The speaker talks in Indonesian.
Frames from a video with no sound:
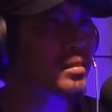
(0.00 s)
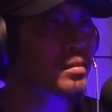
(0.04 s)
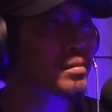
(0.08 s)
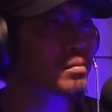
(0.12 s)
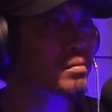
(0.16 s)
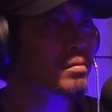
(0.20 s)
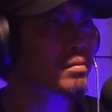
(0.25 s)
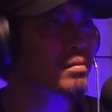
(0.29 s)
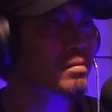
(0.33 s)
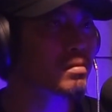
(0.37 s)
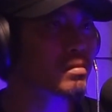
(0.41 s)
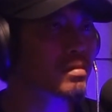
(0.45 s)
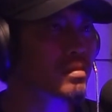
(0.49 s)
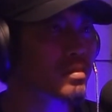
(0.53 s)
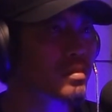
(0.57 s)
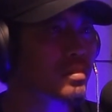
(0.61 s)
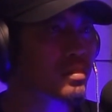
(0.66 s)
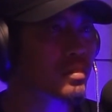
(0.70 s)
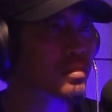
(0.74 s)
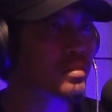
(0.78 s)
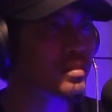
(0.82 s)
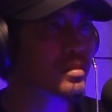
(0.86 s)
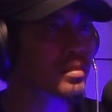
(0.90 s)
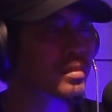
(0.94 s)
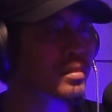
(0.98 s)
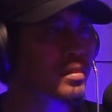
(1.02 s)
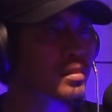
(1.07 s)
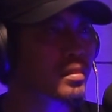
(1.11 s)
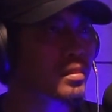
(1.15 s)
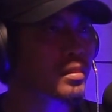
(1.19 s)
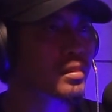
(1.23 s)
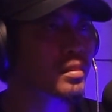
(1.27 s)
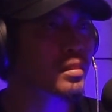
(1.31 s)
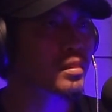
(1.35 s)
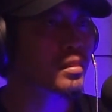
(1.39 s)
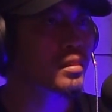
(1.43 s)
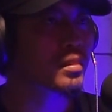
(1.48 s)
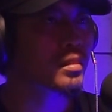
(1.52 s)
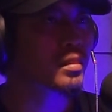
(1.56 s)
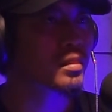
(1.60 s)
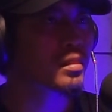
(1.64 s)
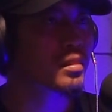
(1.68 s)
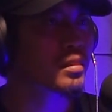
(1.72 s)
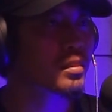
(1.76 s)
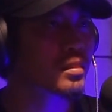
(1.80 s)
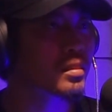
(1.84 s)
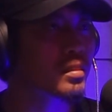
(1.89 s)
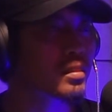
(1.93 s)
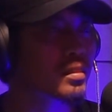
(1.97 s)
tiger dibilang tiger eyes
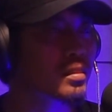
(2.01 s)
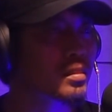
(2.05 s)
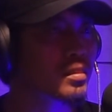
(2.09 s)
mungkin